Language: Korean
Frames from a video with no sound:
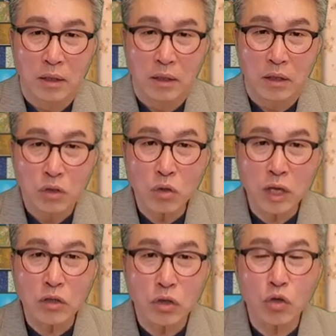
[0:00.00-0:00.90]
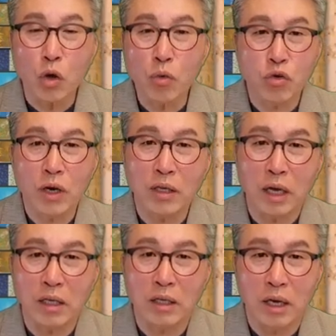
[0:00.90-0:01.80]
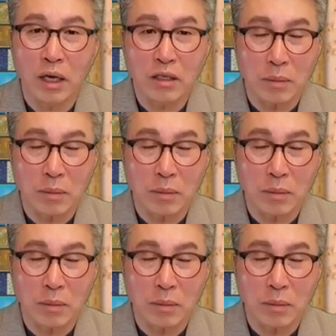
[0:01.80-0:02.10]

어, 성탄절은 너무 귀한 날인데